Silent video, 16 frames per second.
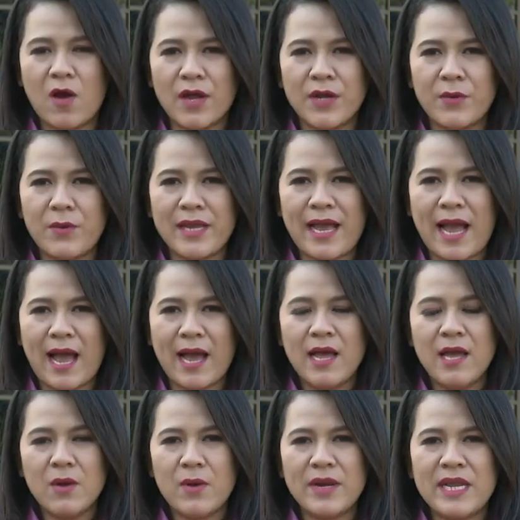ต่อกันด้วยค่ะ
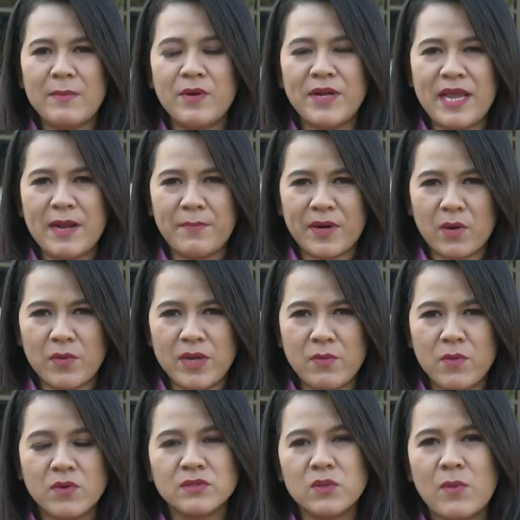วันนี้พลเอกประวิตย
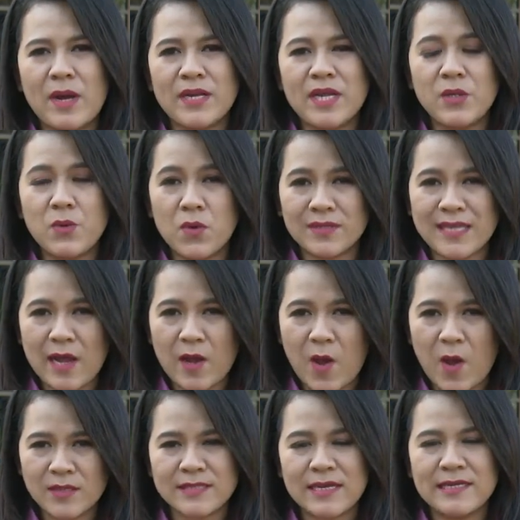วงสุวรรณที่ถูกตั้ง
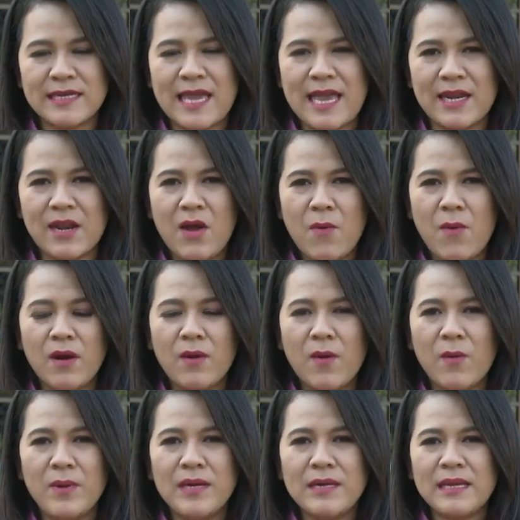ข้อสังเกต ว่าล
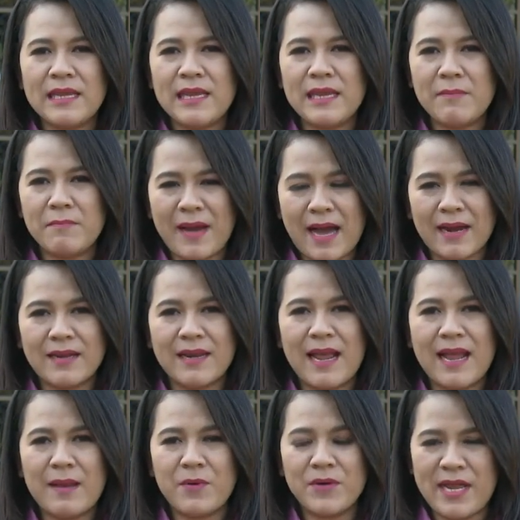งพื้นที่ปาดห
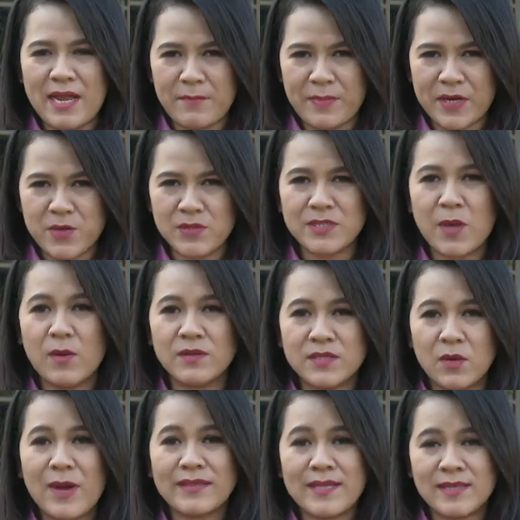น้าพลเอกประยุทธ์สอง
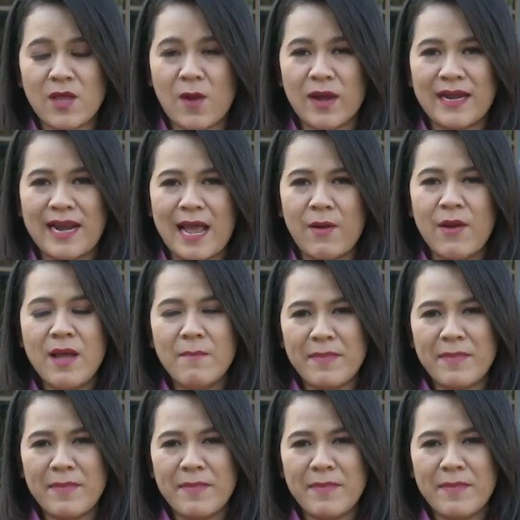จังหวัดติดต่อกันแล้ว